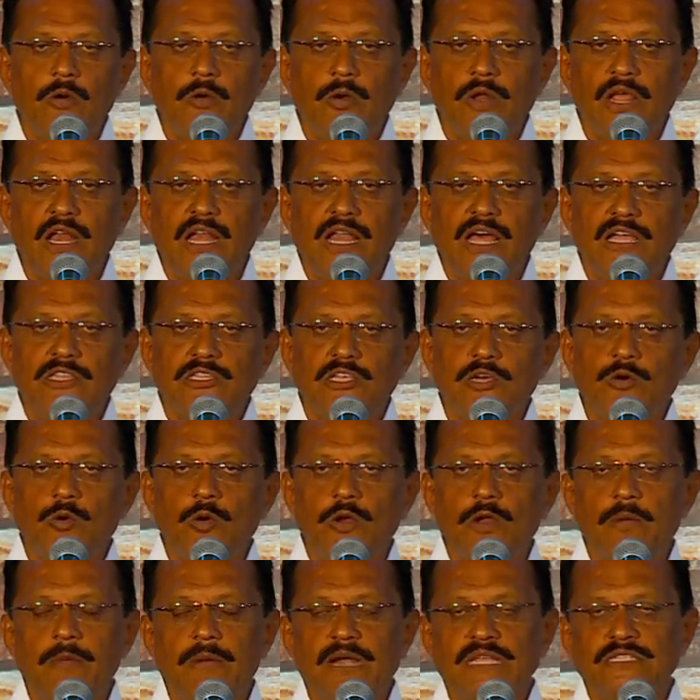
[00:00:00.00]
ஒரு எல்லாத்துக்கும்
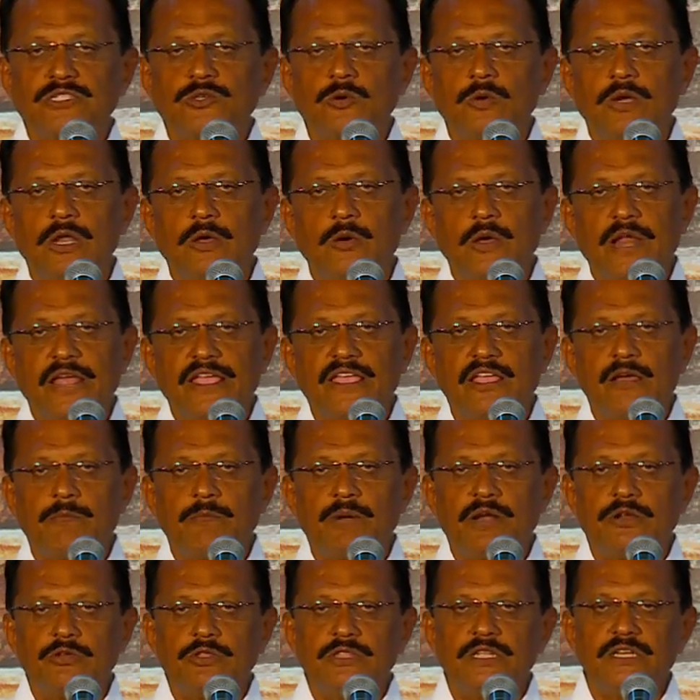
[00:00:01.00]
ஒரு மனசுக்குள்ள ஒரு
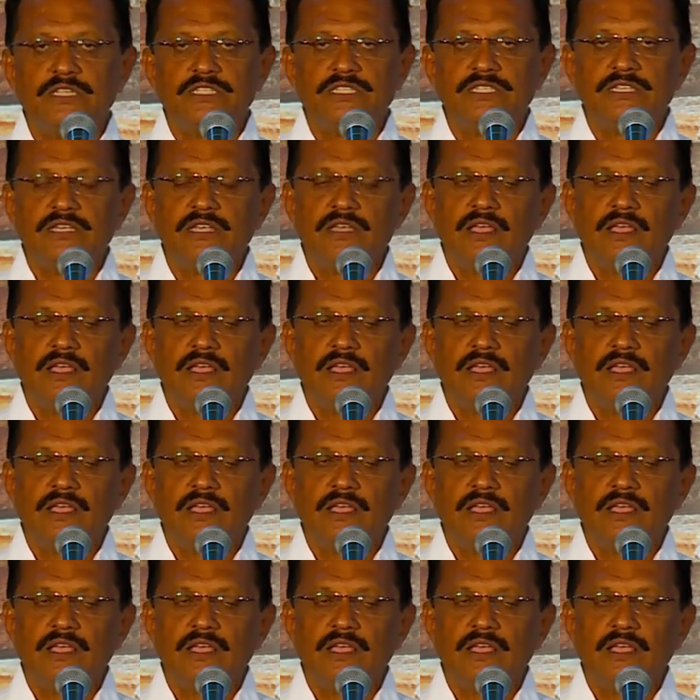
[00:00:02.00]
ஐயப்பாடு வந்துடுச்சு